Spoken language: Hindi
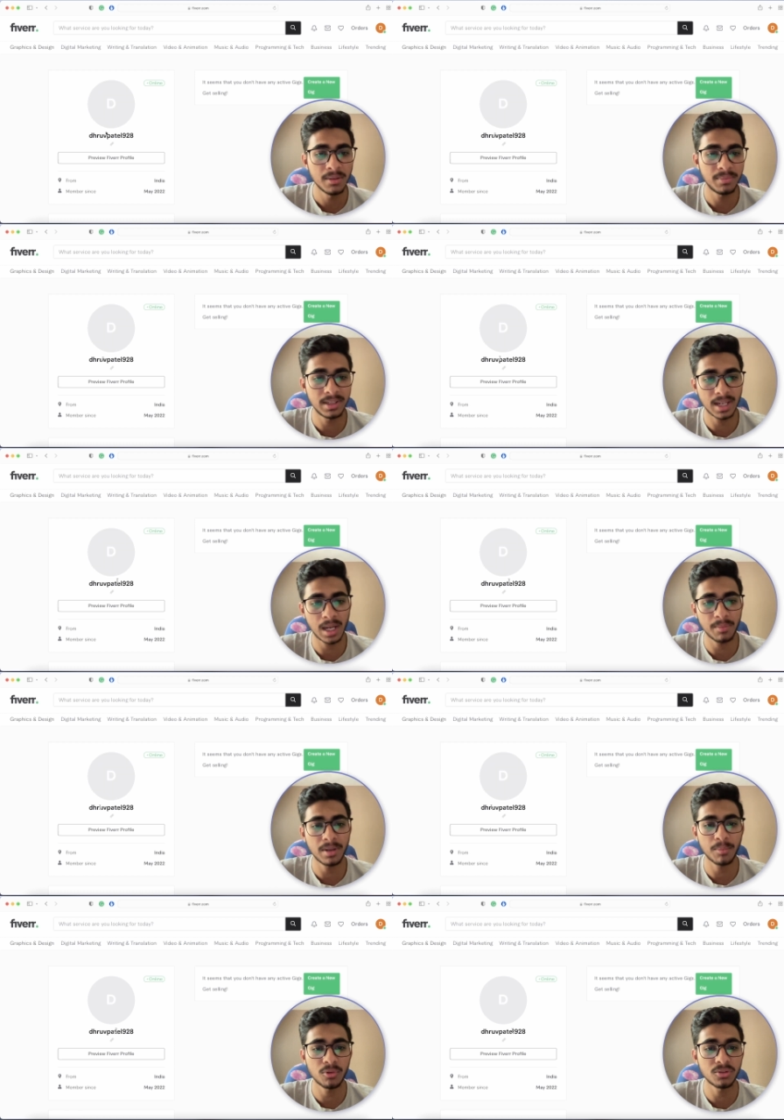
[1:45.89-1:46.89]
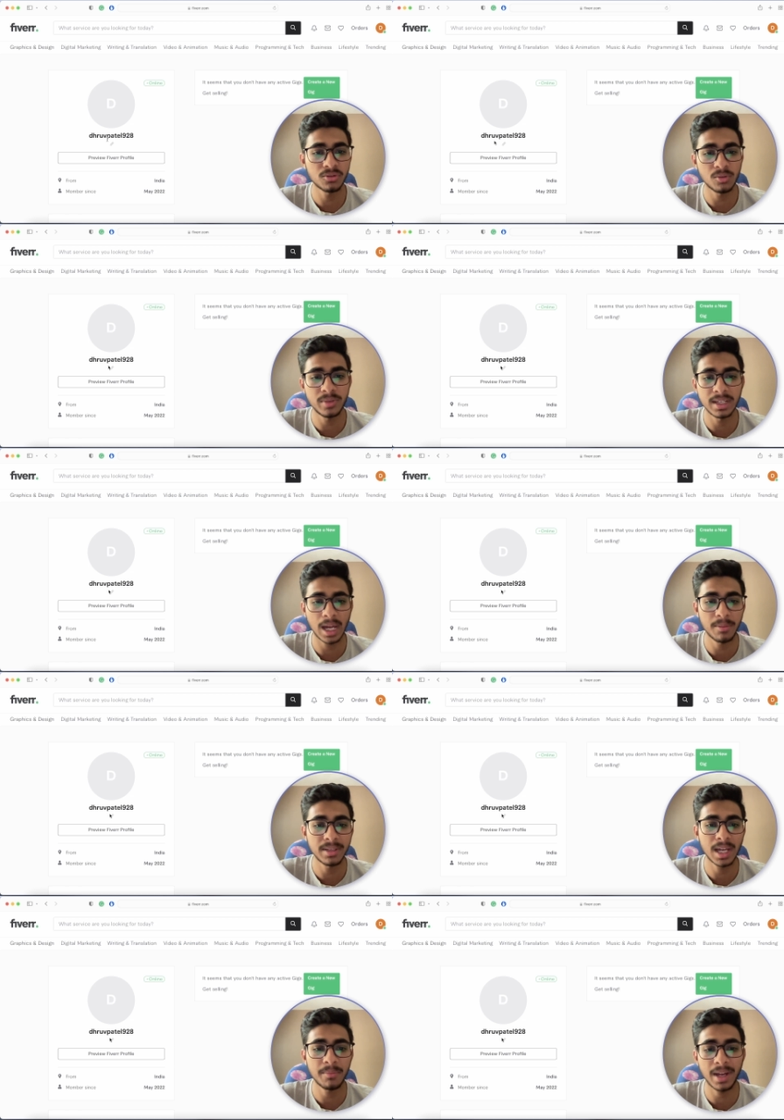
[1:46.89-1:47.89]
फिर यहाँ पे आपको जो भी नाम है
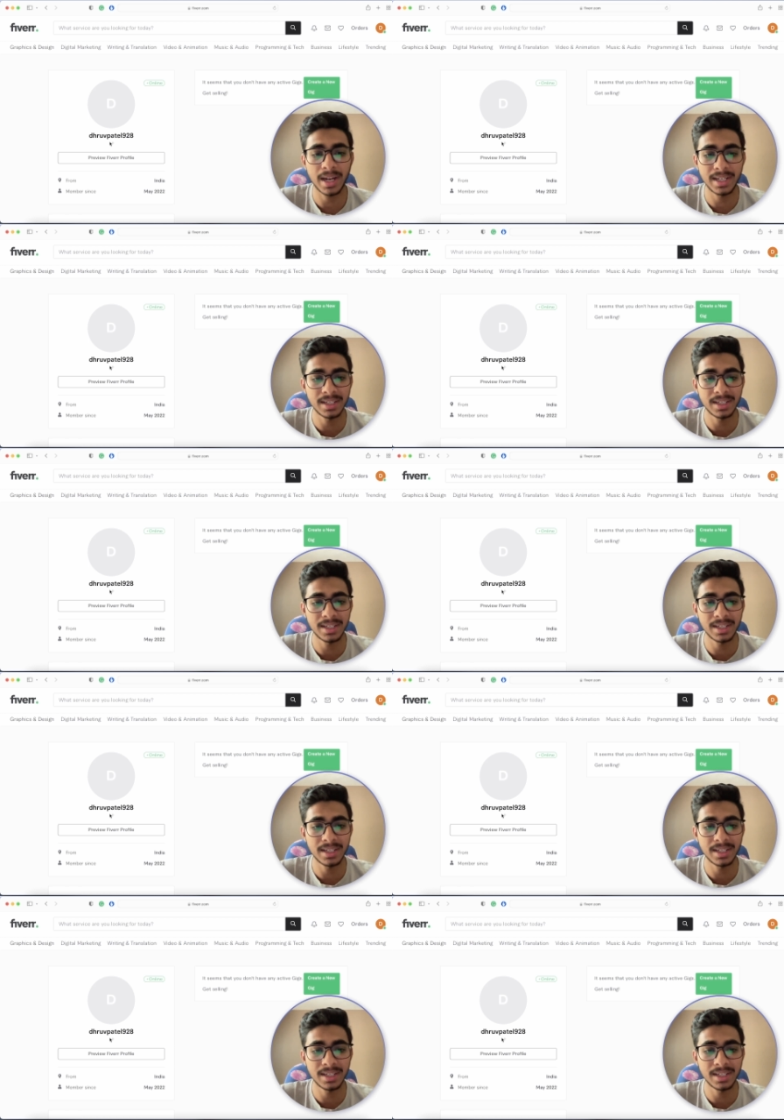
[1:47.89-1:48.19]
यहाँ पे आईडी